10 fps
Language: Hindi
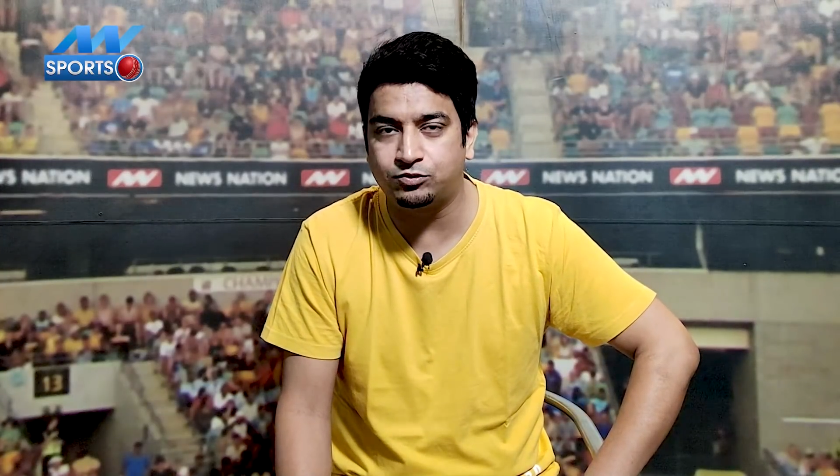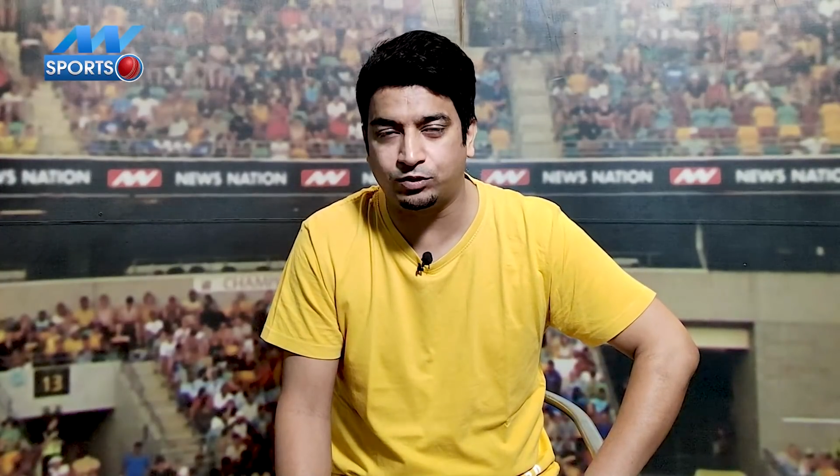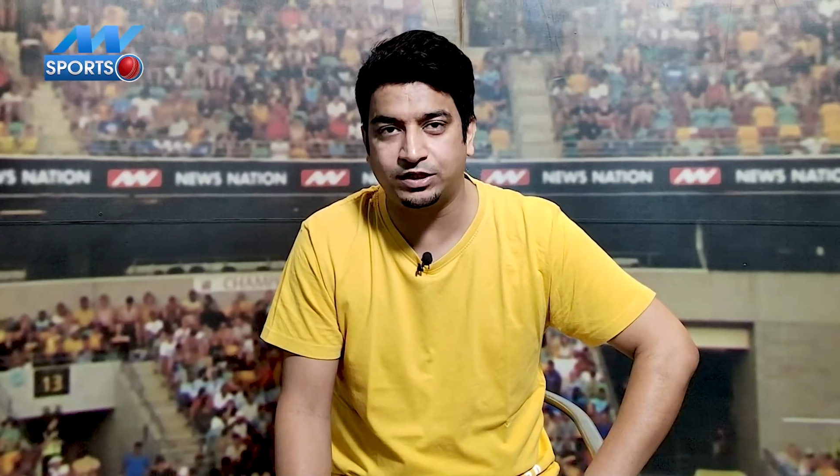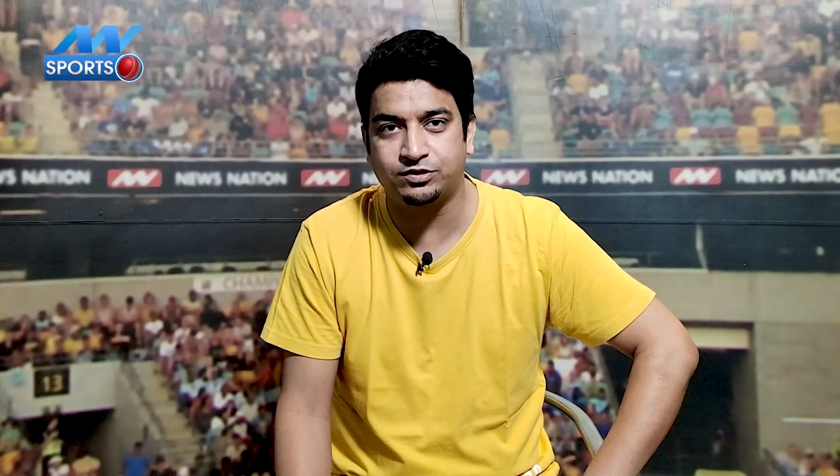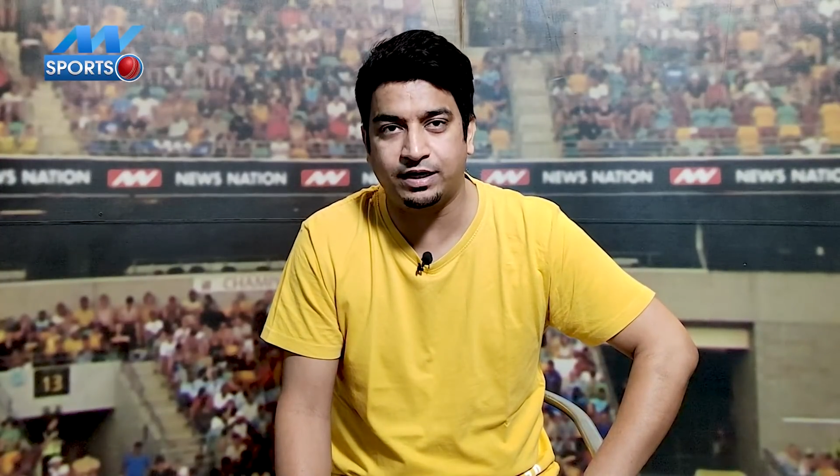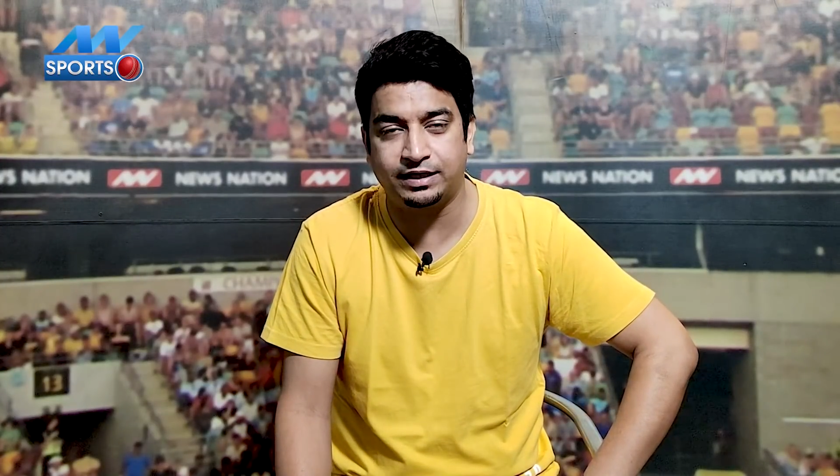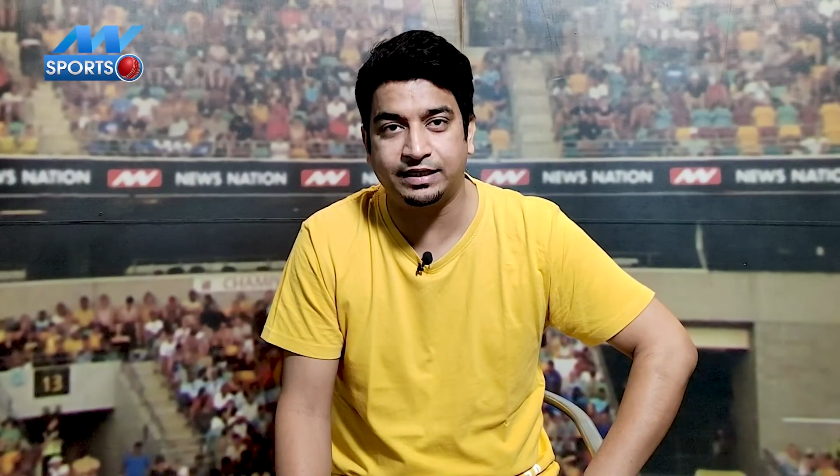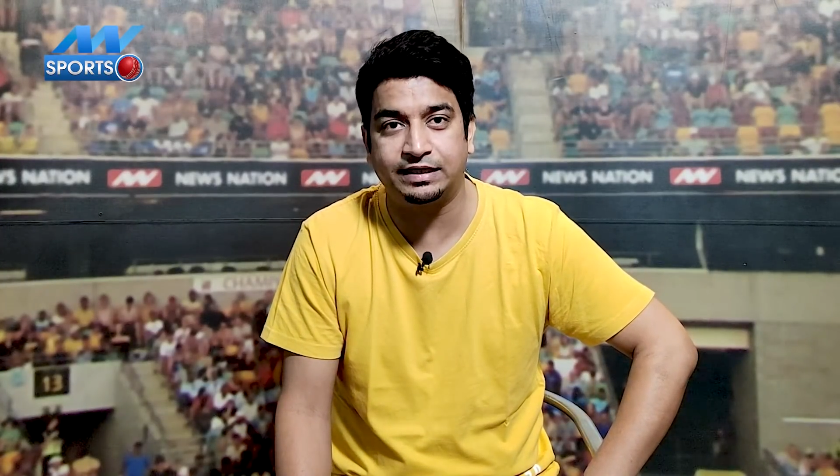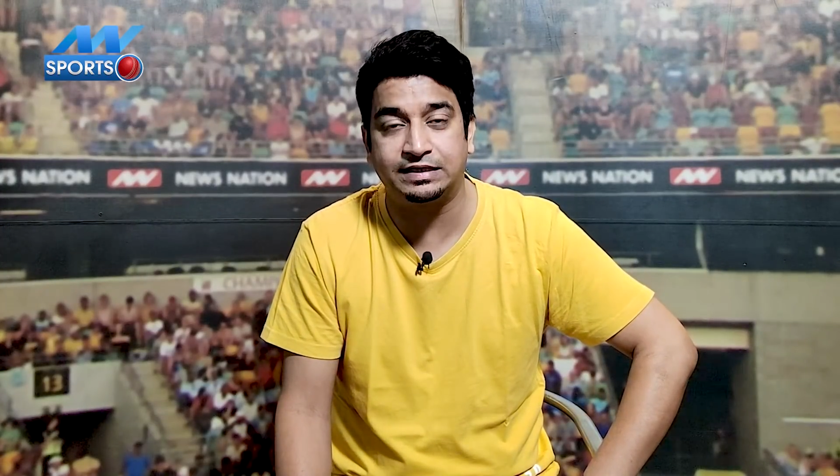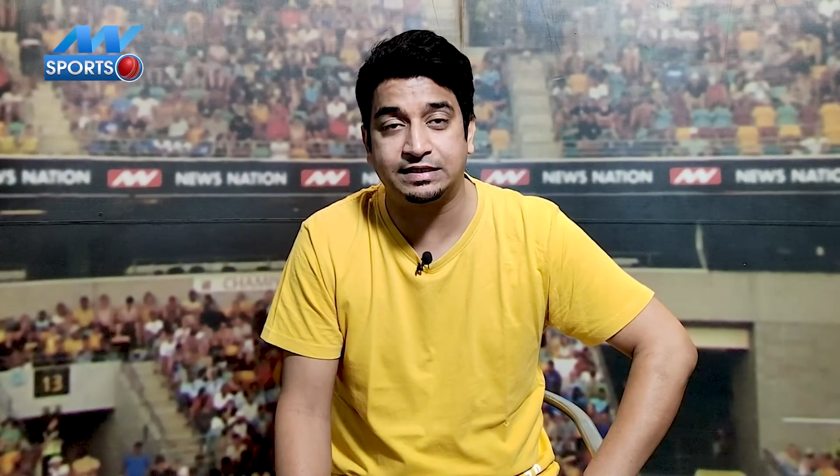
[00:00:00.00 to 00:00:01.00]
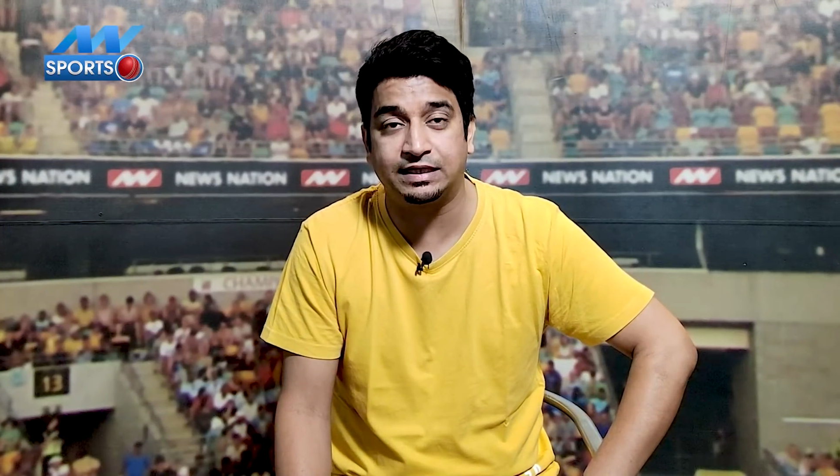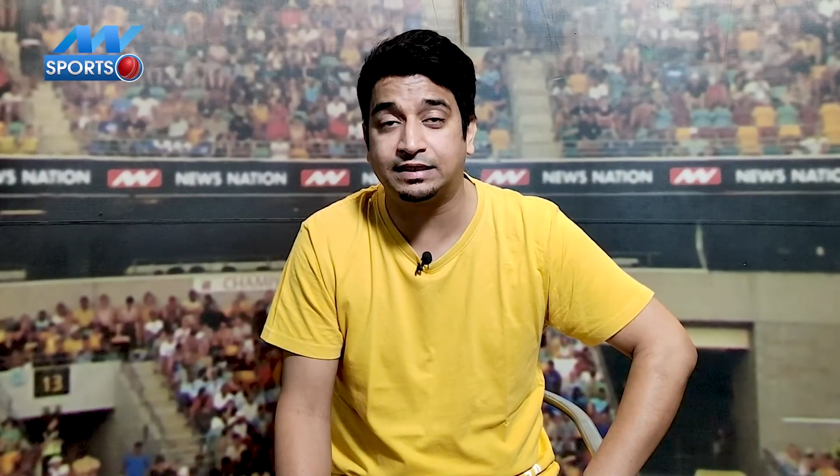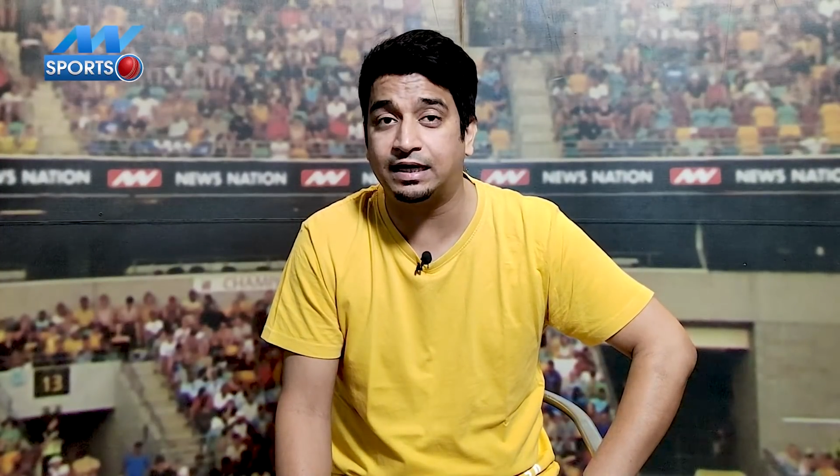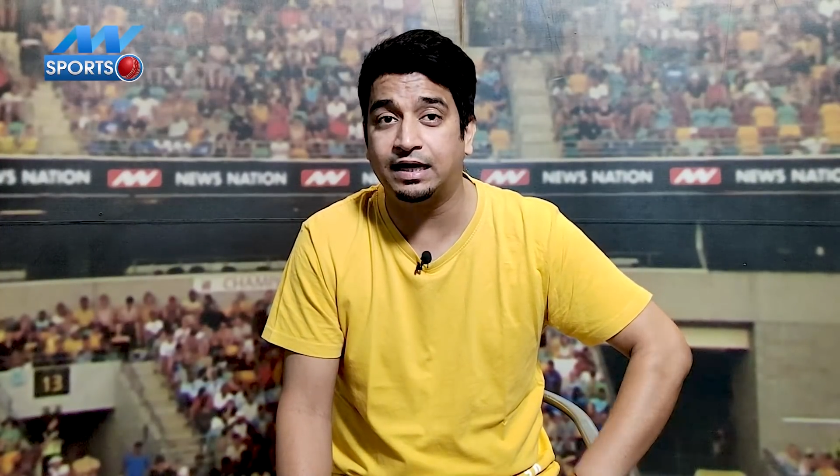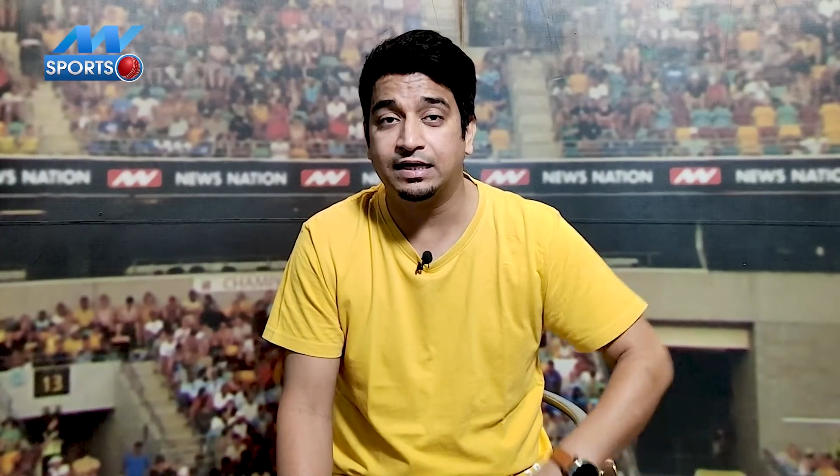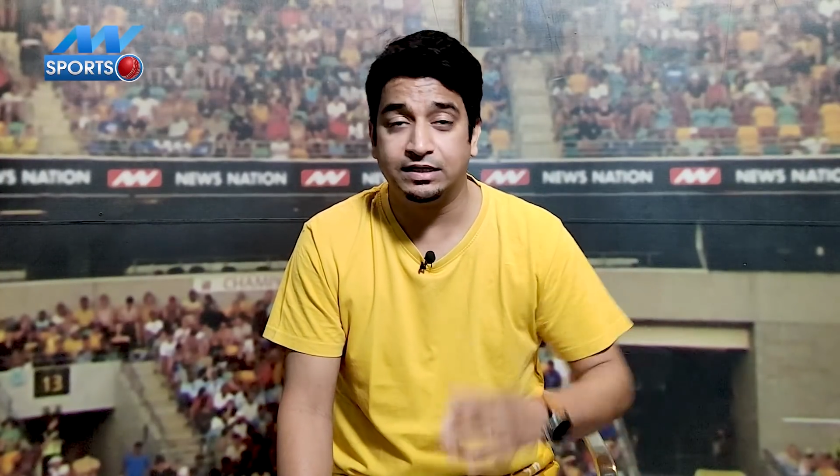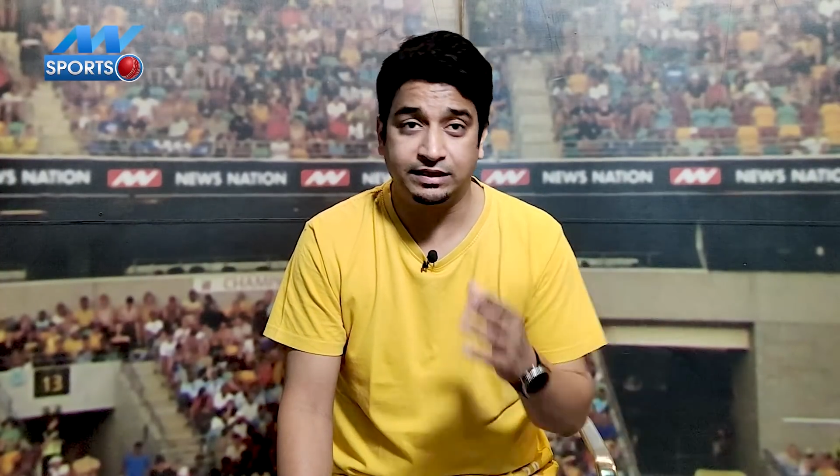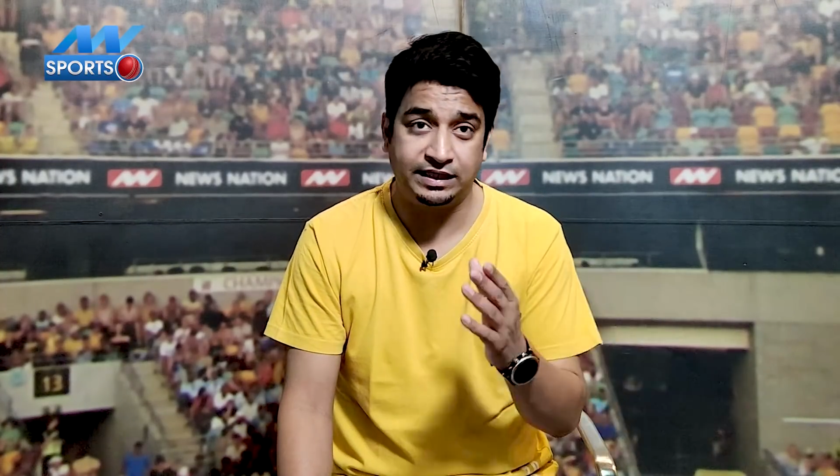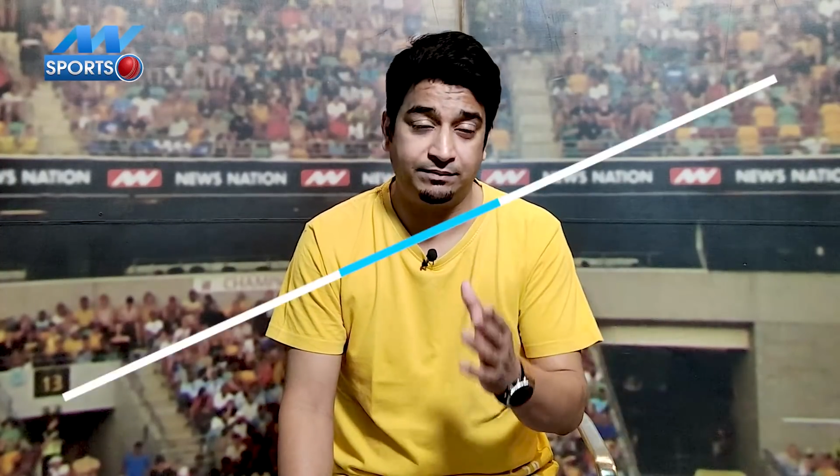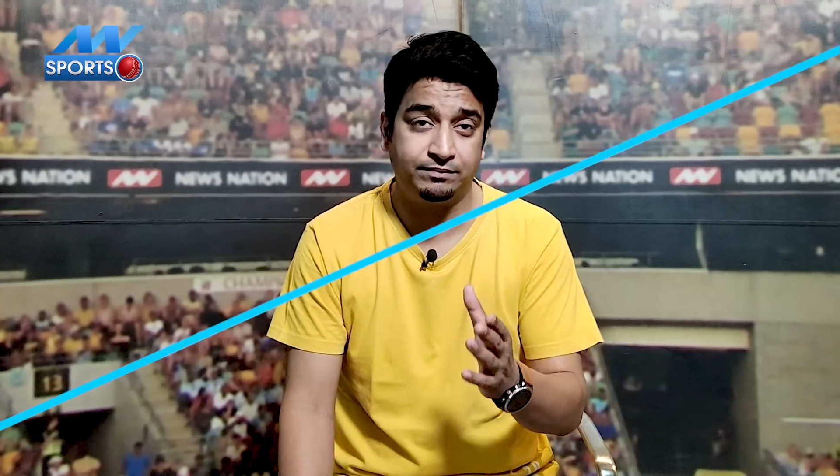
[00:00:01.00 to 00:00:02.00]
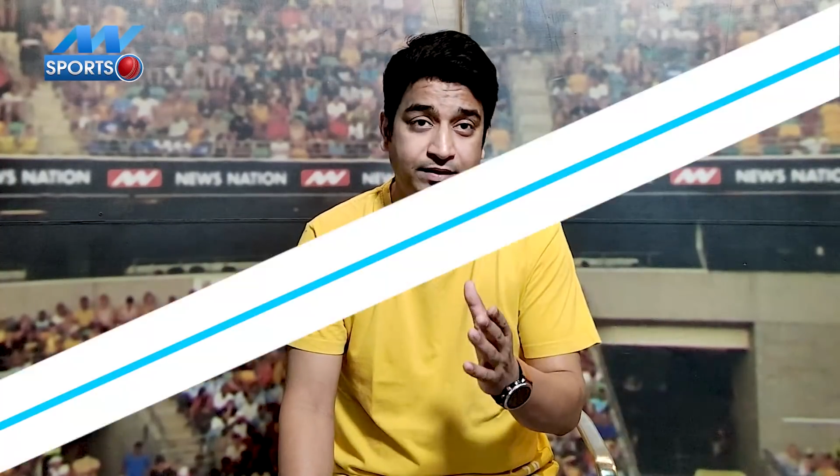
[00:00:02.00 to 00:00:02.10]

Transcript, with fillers: सुरेश रैना यानी कि चन्ना थाला टीम